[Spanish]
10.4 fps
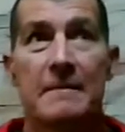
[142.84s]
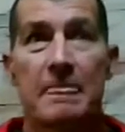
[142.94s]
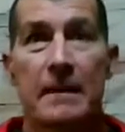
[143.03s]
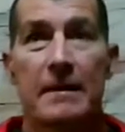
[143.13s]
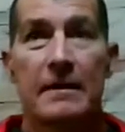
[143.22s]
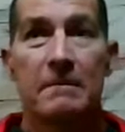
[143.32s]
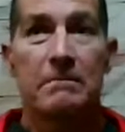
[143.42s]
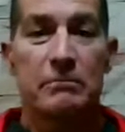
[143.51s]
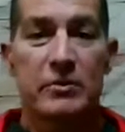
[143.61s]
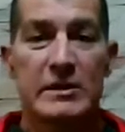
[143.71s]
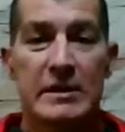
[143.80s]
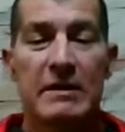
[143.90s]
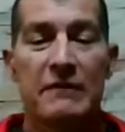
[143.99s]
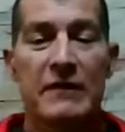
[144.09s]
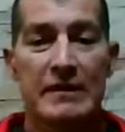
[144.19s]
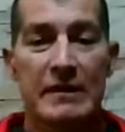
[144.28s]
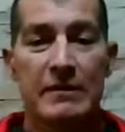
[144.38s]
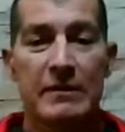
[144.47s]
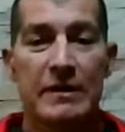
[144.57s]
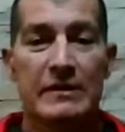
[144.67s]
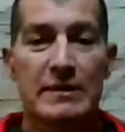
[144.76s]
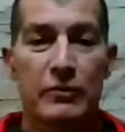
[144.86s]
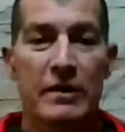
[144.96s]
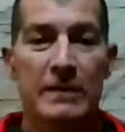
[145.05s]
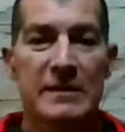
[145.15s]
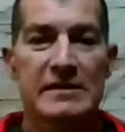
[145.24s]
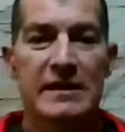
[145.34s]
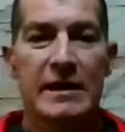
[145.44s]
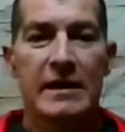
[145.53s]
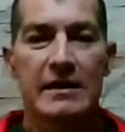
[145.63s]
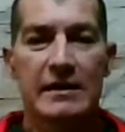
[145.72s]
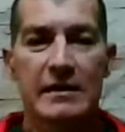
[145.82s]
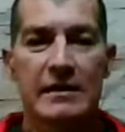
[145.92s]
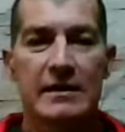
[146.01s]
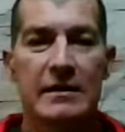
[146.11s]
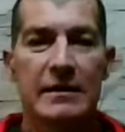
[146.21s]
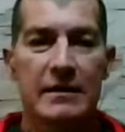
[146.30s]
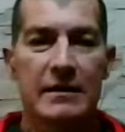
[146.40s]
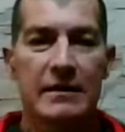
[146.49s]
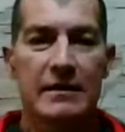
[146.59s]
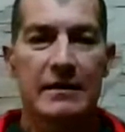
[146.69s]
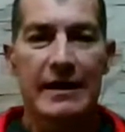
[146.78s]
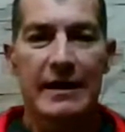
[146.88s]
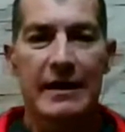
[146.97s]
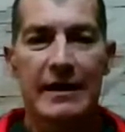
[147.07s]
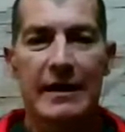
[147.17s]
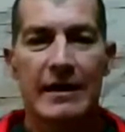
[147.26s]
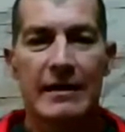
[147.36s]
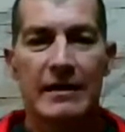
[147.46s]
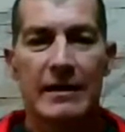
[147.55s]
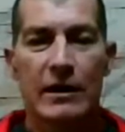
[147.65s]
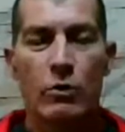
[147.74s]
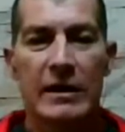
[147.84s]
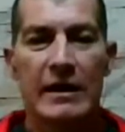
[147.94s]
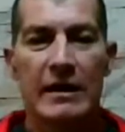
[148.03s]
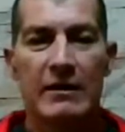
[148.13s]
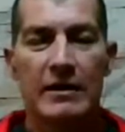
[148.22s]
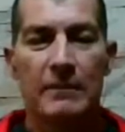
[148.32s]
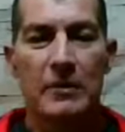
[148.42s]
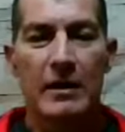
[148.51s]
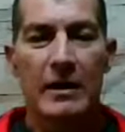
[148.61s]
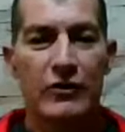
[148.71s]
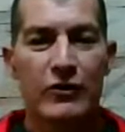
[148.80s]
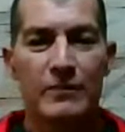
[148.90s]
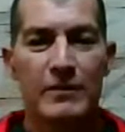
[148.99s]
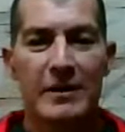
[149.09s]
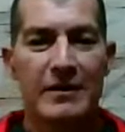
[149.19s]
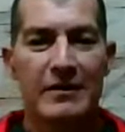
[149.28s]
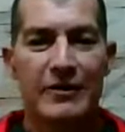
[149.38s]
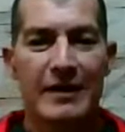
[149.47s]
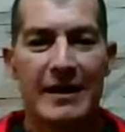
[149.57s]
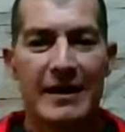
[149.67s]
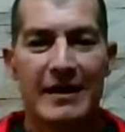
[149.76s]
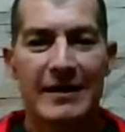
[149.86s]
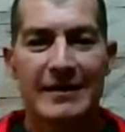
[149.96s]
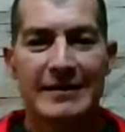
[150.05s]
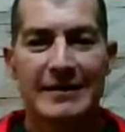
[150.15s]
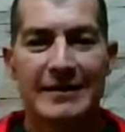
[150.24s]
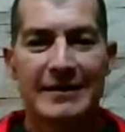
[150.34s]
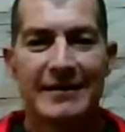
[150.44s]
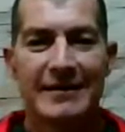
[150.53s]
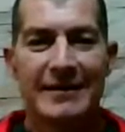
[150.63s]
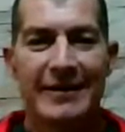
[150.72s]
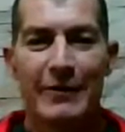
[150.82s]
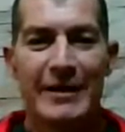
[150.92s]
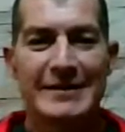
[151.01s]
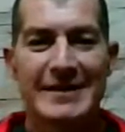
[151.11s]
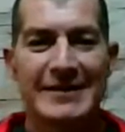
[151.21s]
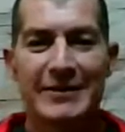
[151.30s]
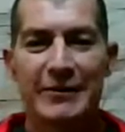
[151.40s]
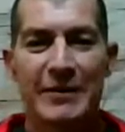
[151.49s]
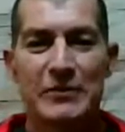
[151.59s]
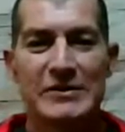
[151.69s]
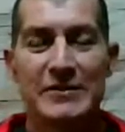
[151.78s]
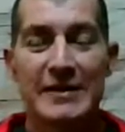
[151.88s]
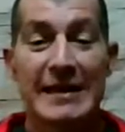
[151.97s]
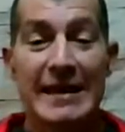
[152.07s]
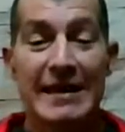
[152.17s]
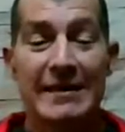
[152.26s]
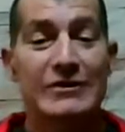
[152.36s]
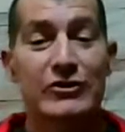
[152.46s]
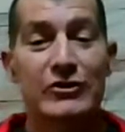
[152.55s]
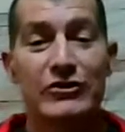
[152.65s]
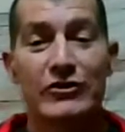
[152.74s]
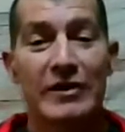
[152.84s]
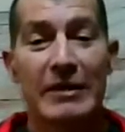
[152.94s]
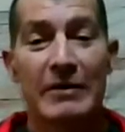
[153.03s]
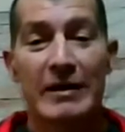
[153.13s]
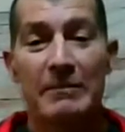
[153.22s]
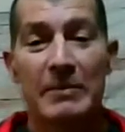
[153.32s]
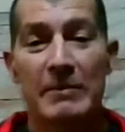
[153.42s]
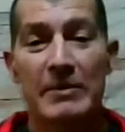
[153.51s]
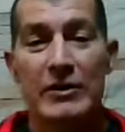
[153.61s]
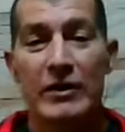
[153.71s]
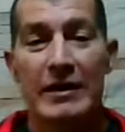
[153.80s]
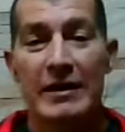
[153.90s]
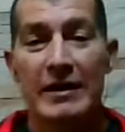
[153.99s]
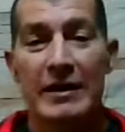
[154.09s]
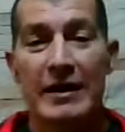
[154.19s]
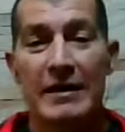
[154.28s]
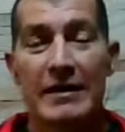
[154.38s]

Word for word: eh, puede ser más factible que se pueda pensar ir eh, a, jugar en la NBA, pero en el año 2000 no era, no había chance, no había posibilidades. Yo no, la verdad para mí no es que era,